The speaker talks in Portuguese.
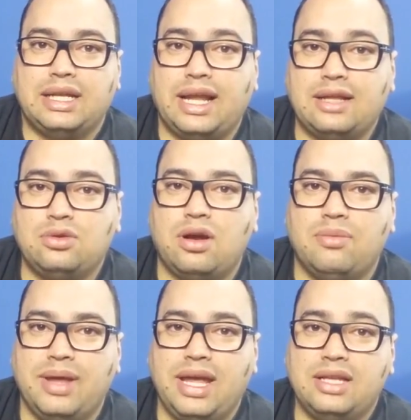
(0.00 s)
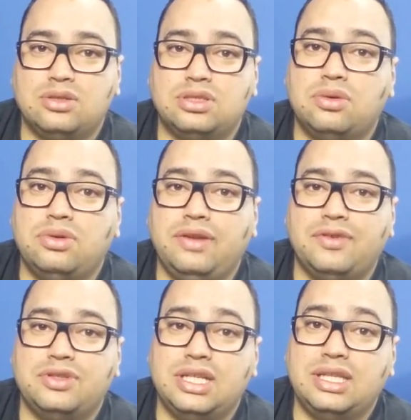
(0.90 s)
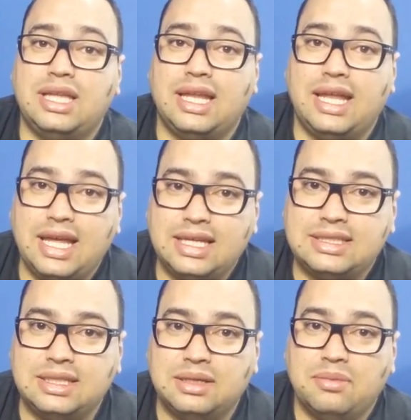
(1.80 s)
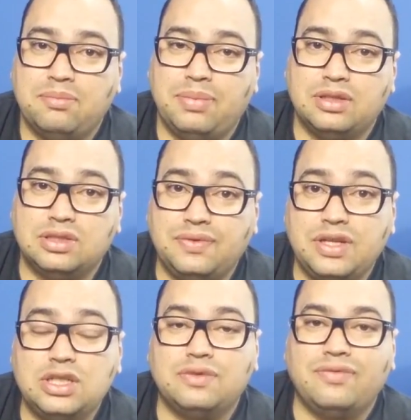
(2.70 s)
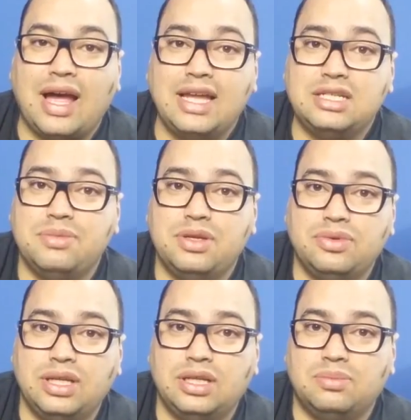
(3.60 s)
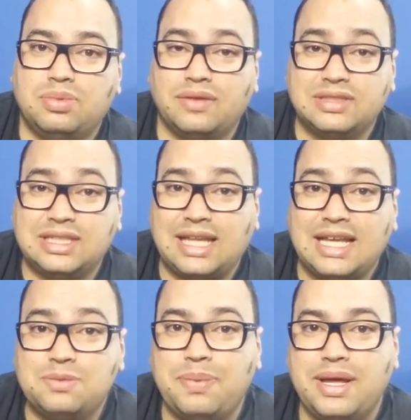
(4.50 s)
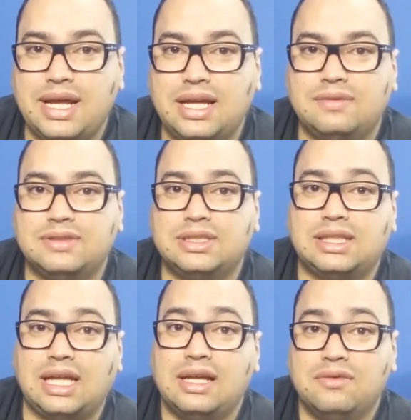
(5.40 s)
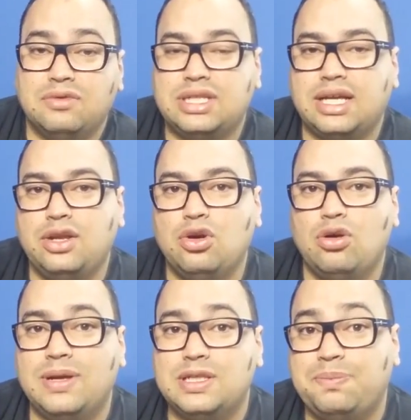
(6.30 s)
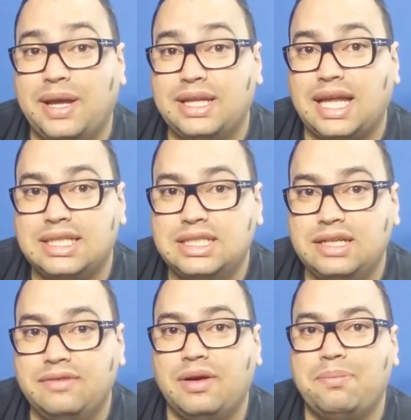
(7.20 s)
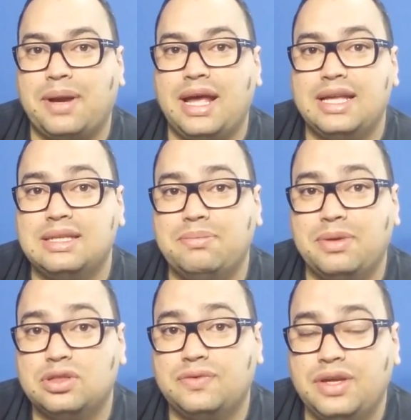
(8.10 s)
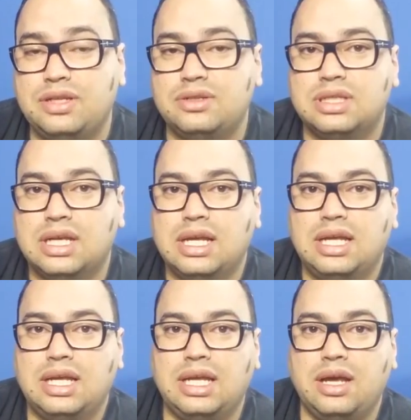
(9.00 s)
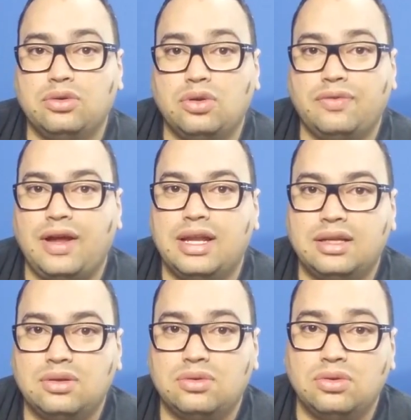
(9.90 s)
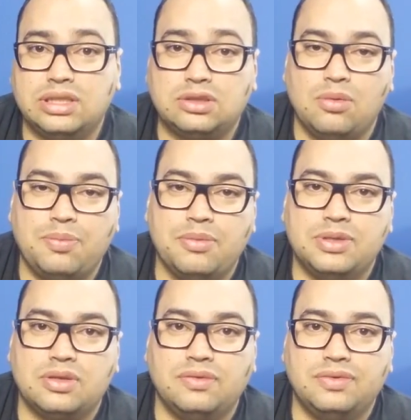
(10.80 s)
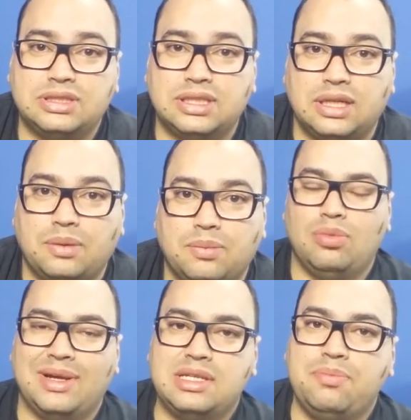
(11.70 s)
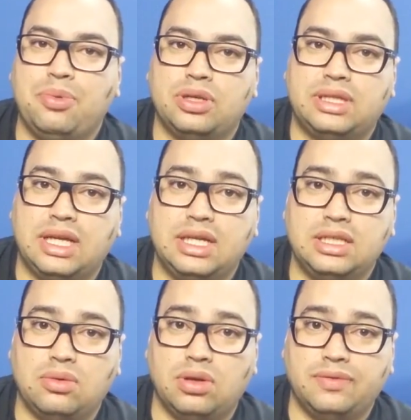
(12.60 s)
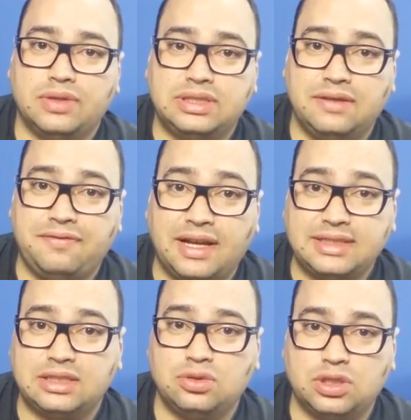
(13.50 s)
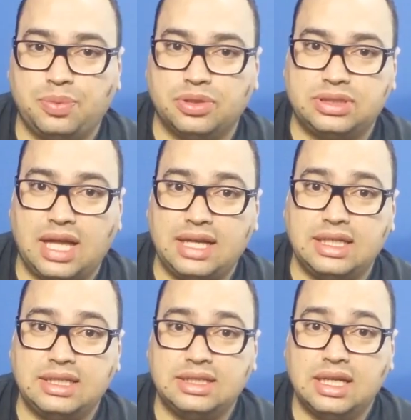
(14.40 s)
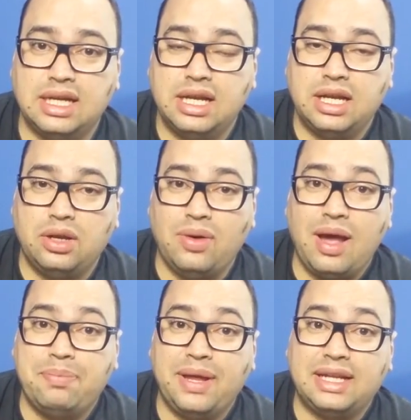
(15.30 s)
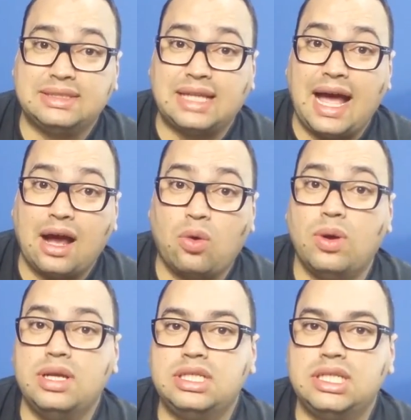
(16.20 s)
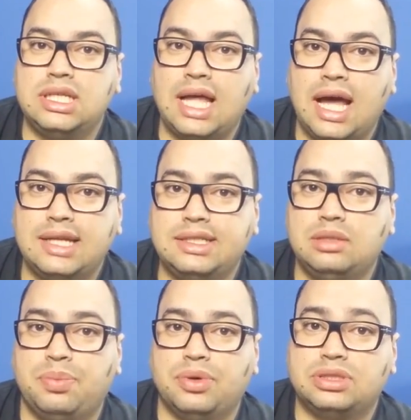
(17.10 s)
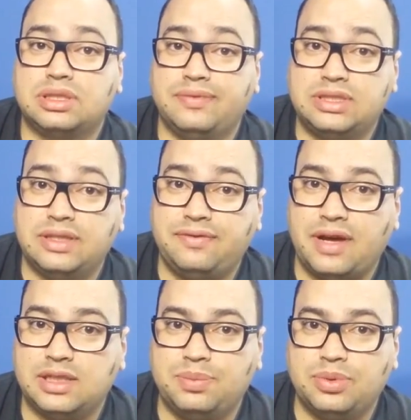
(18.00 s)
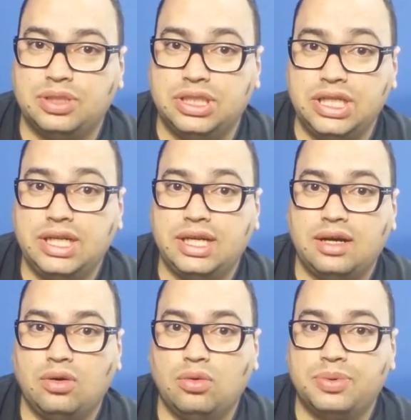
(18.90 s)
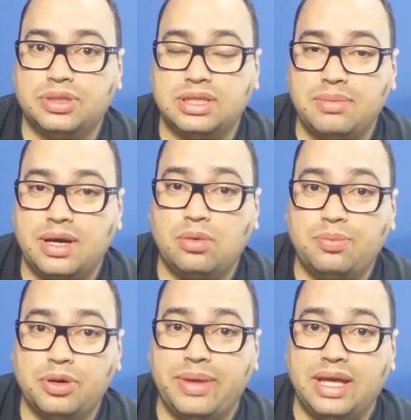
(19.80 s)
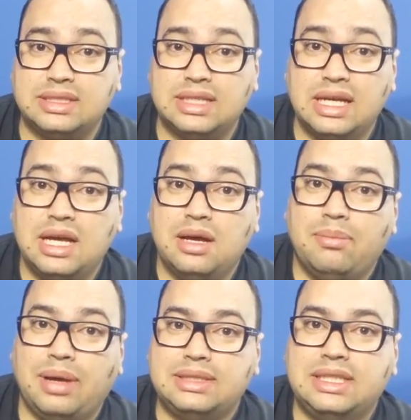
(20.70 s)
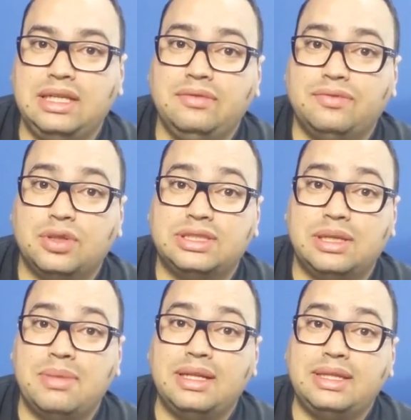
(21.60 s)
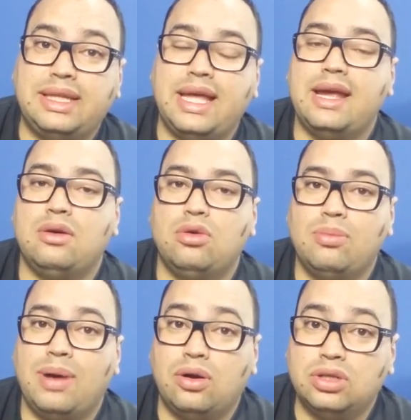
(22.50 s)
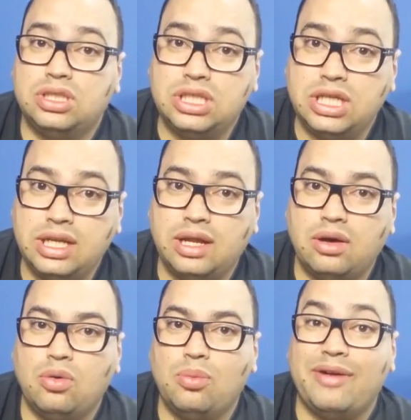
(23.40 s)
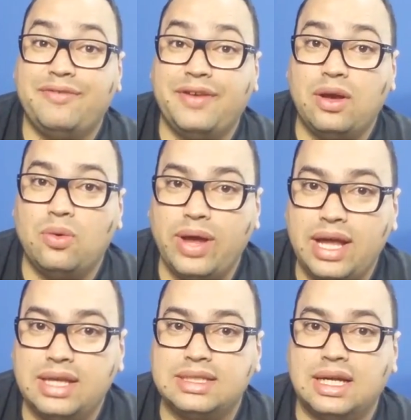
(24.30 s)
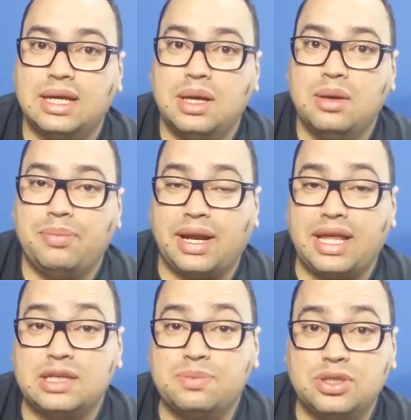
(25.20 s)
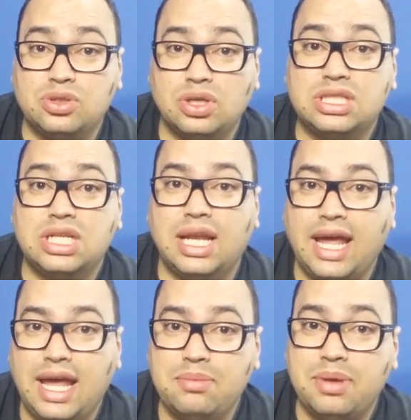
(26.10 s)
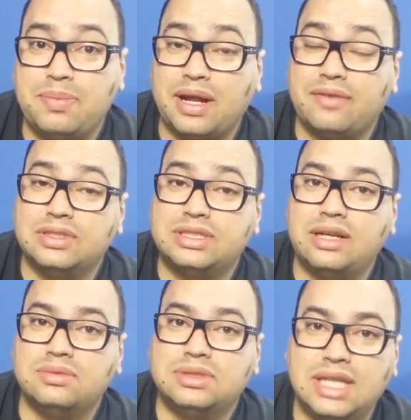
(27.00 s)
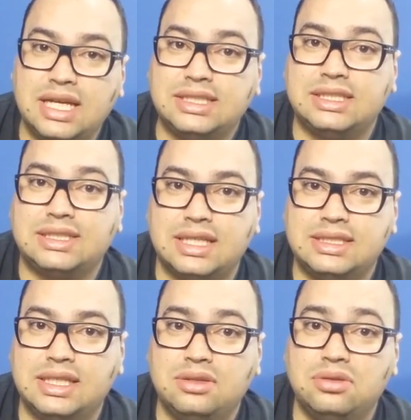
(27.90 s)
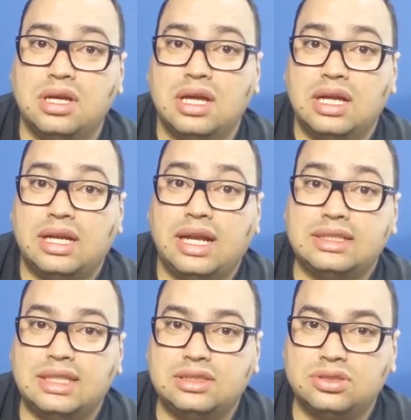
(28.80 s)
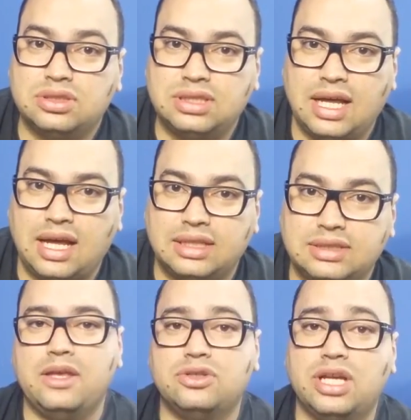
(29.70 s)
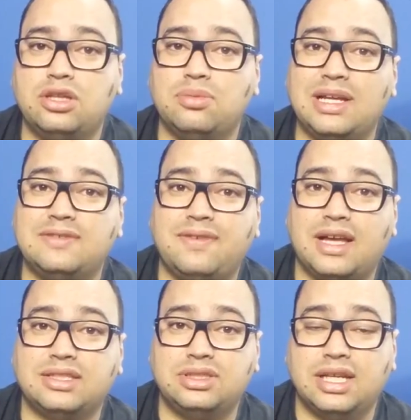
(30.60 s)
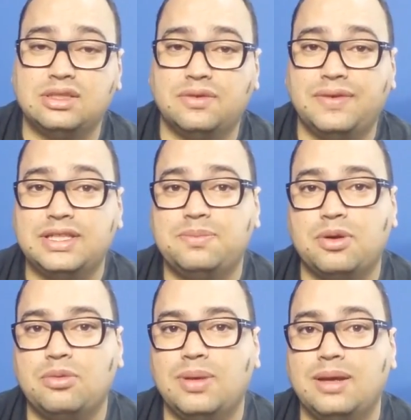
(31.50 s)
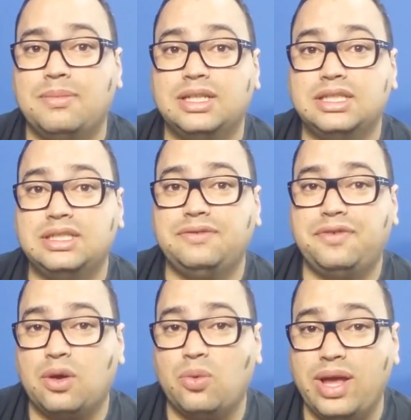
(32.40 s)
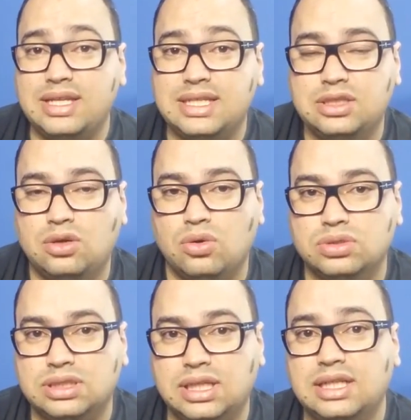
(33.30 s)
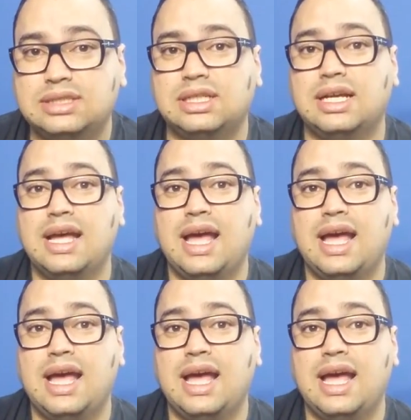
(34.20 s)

Naturalmente, o seu nível de interesse pelos vídeos vai diminuindo, porque você está esperando, você, tá, você criou uma expectativa para receber os vídeos e eu estou falhando com esse compromisso com você. O mais importante quando você faz as suas postagens não é apenas a quantidade de posts que você faz por dia, ou por semana, ou por mês, mas sim você manter uma rotina, uma frequência para que as pessoas te lembrem, para que você não seja esquecido nas redes sociais. E o jeito mais fácil de resolver esse problema de frequência e de constância